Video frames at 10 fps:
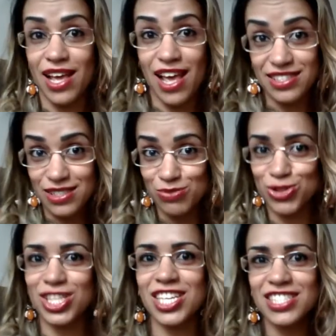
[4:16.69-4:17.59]
Essas
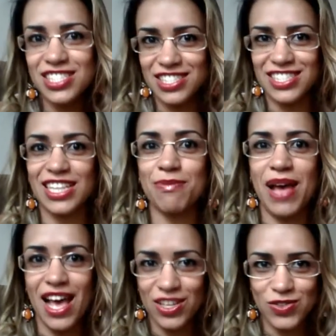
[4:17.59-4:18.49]
mudanças
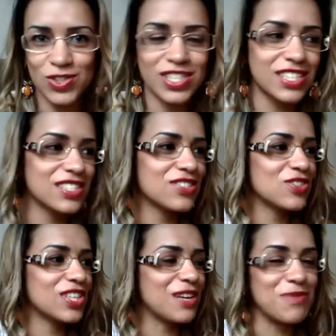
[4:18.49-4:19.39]
climáticas
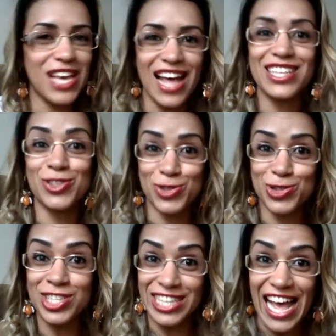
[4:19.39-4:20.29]
de caminhada, de
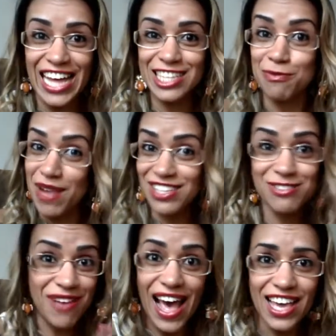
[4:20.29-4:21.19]
jornada, mas
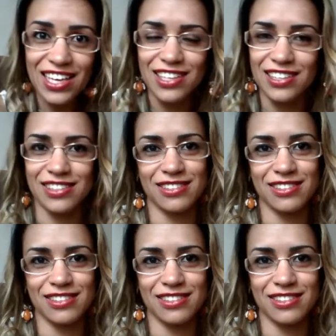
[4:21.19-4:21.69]
vai,